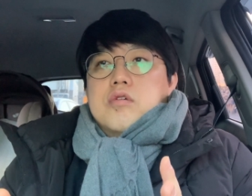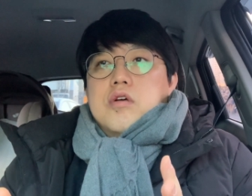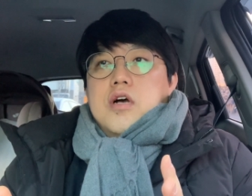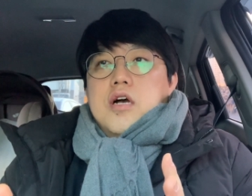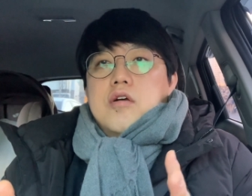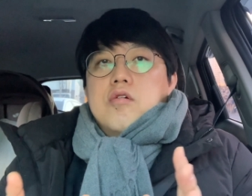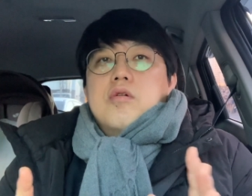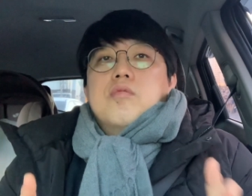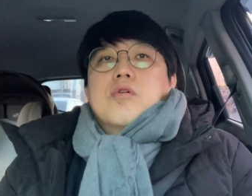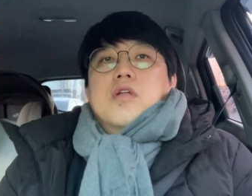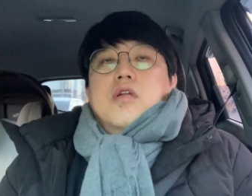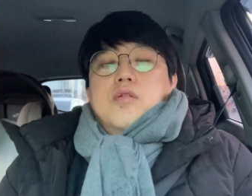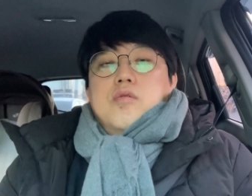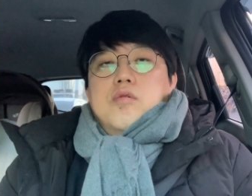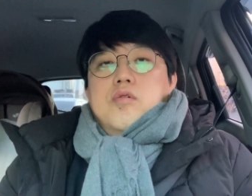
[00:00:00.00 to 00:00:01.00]
한
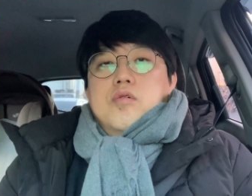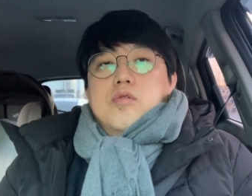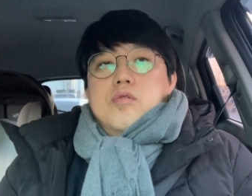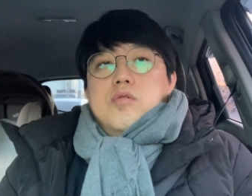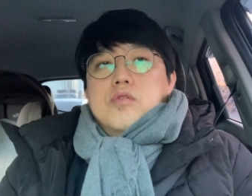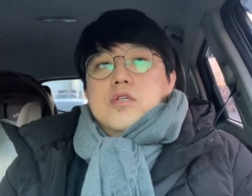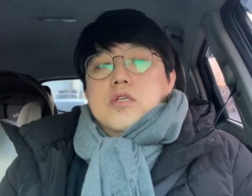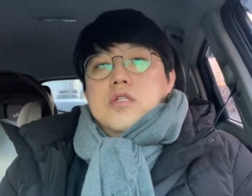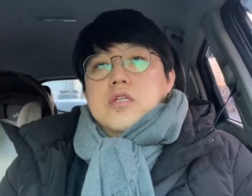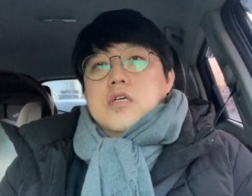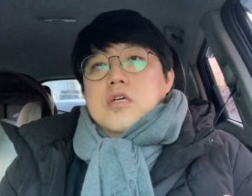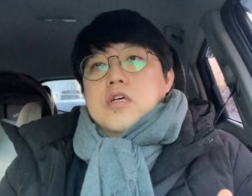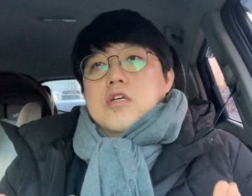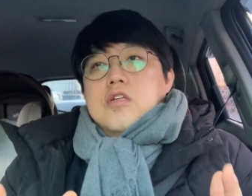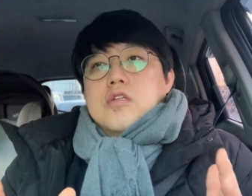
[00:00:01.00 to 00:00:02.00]
과목이라도 또는
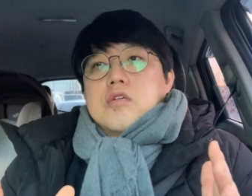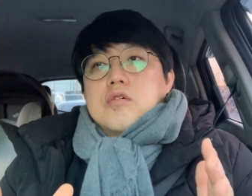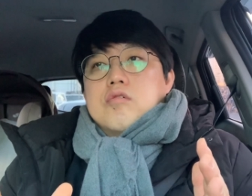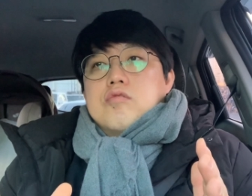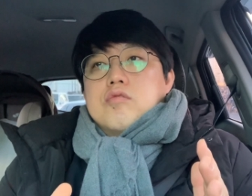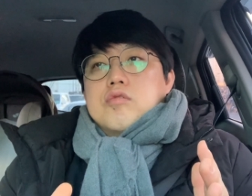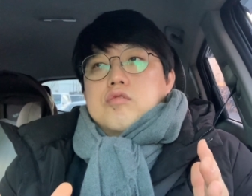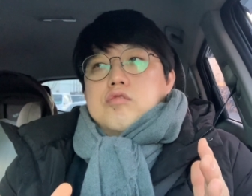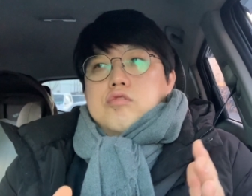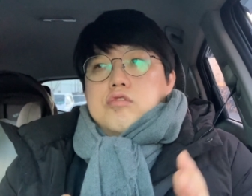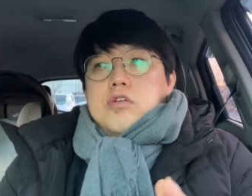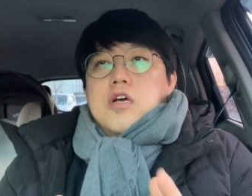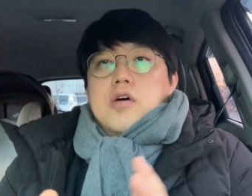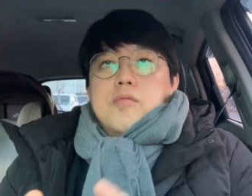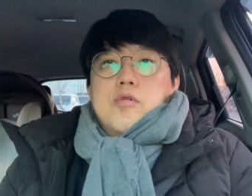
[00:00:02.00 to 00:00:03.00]
어,
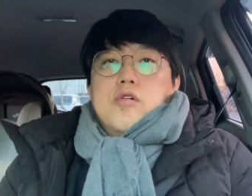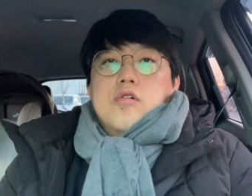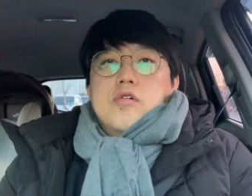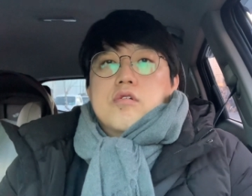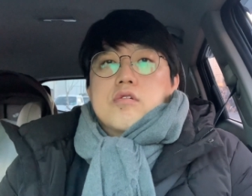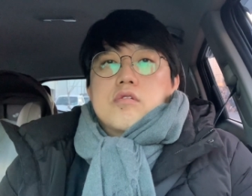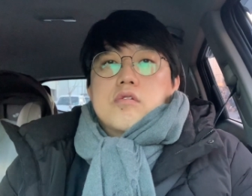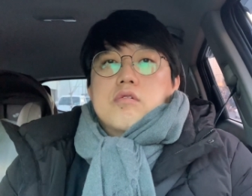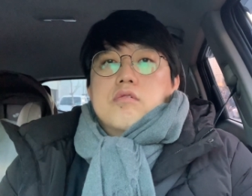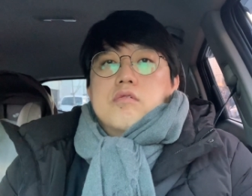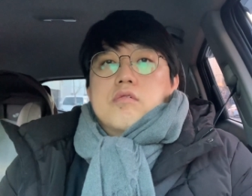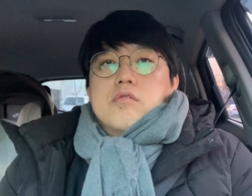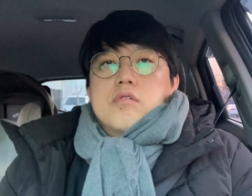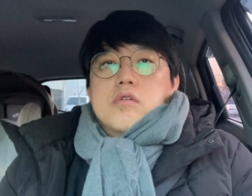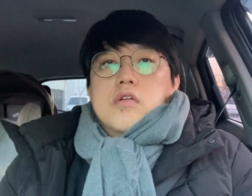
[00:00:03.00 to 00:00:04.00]
두세 과목 어,
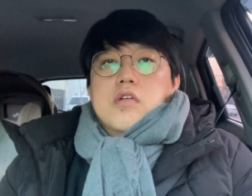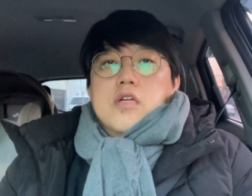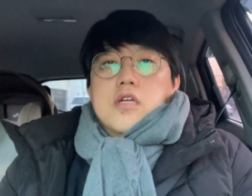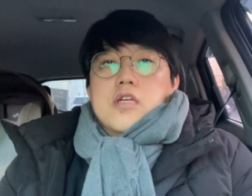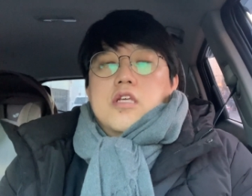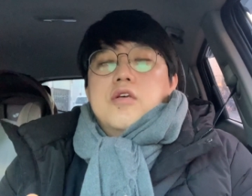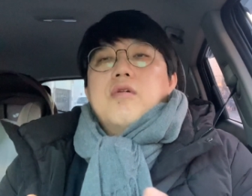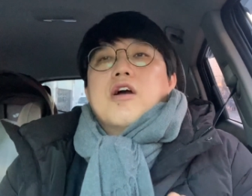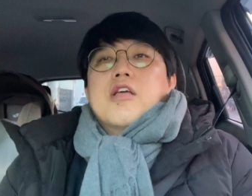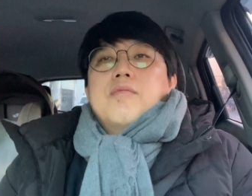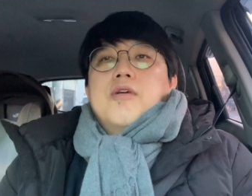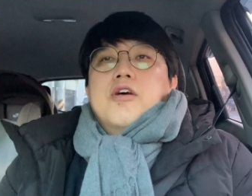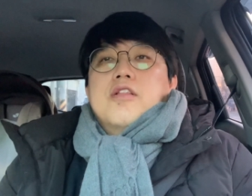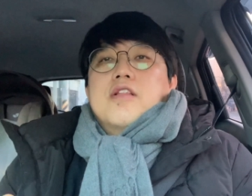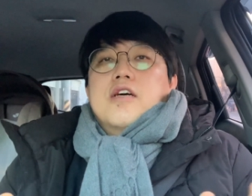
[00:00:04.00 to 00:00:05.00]

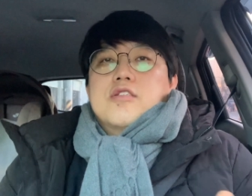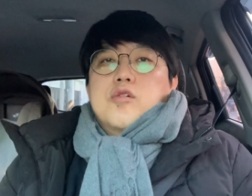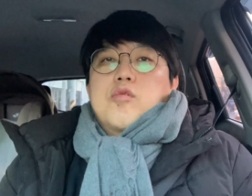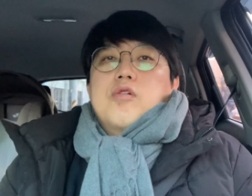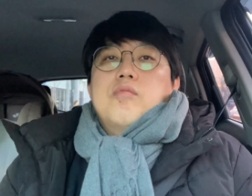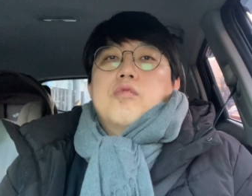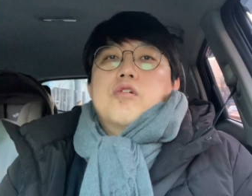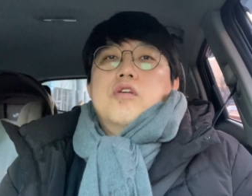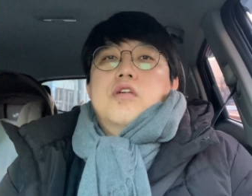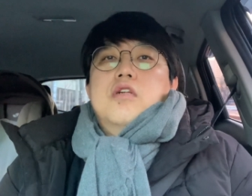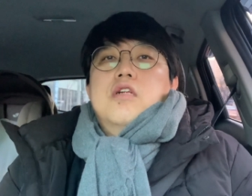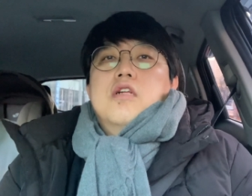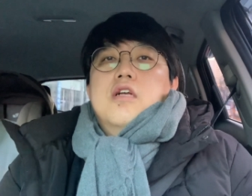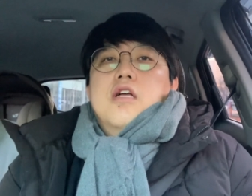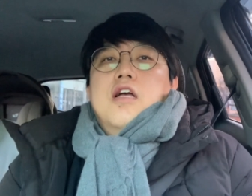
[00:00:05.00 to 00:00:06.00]
기왕이면 다섯 과목을
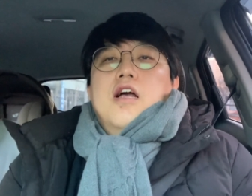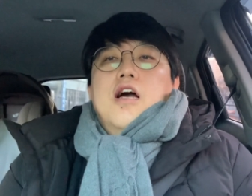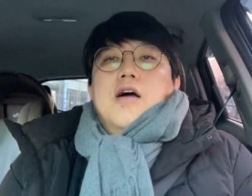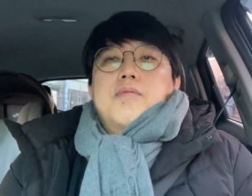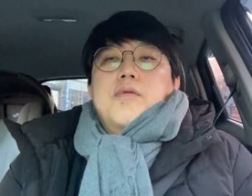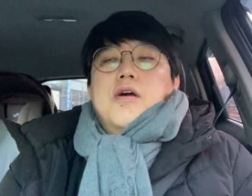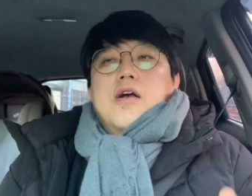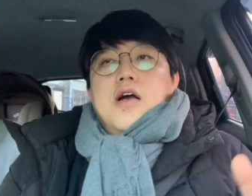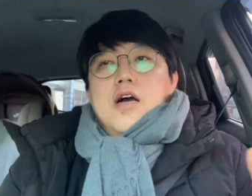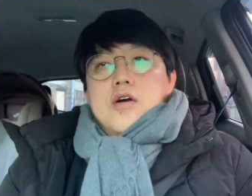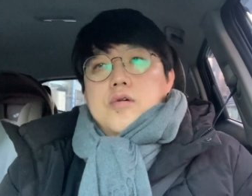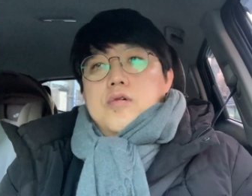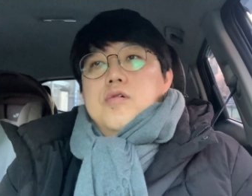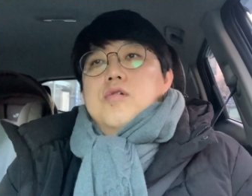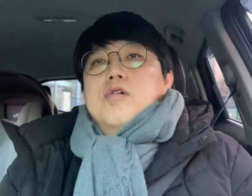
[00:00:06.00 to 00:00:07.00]

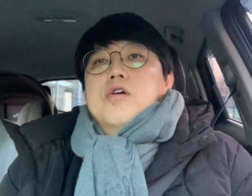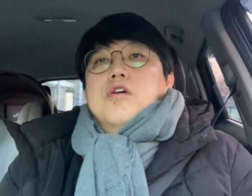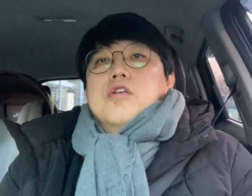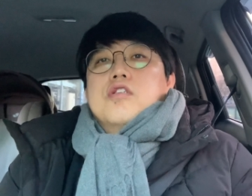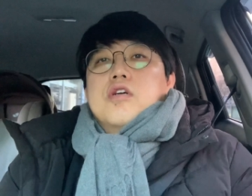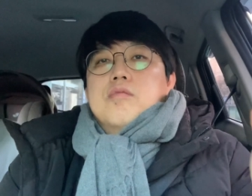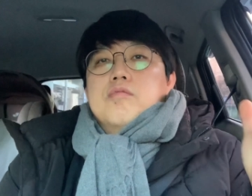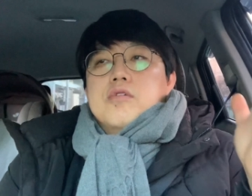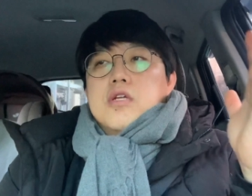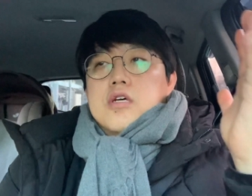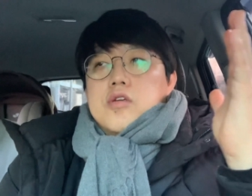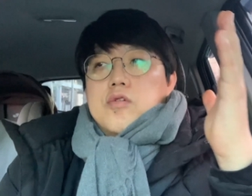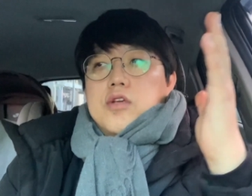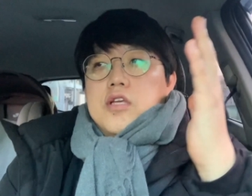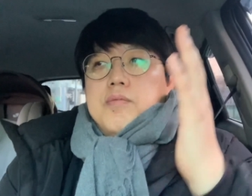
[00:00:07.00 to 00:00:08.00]
합격하고
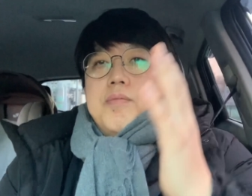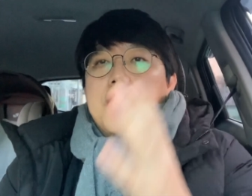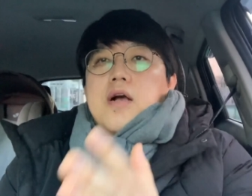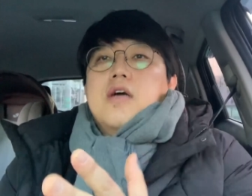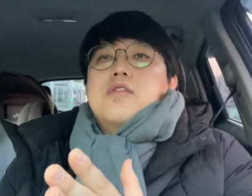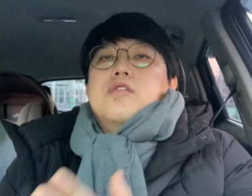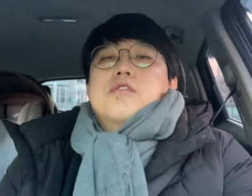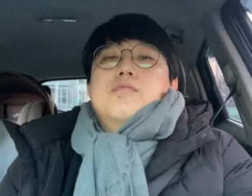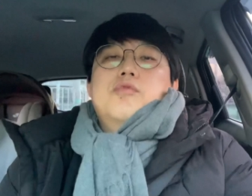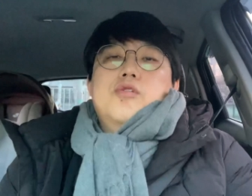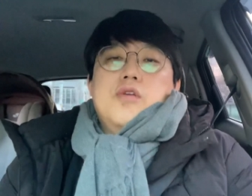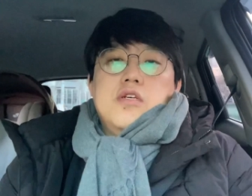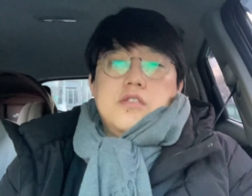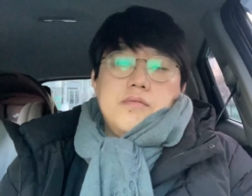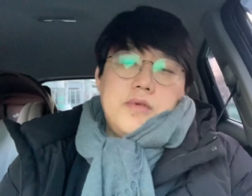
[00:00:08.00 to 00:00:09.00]
전문학교에 입학하셨으면
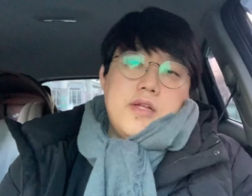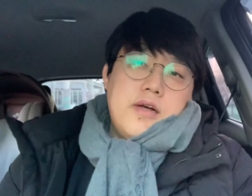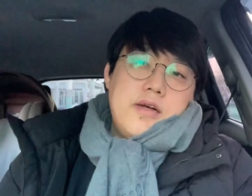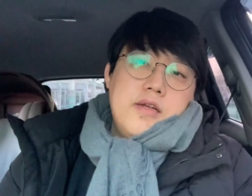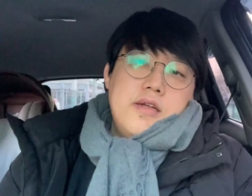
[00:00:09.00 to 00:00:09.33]
좋겠습니다.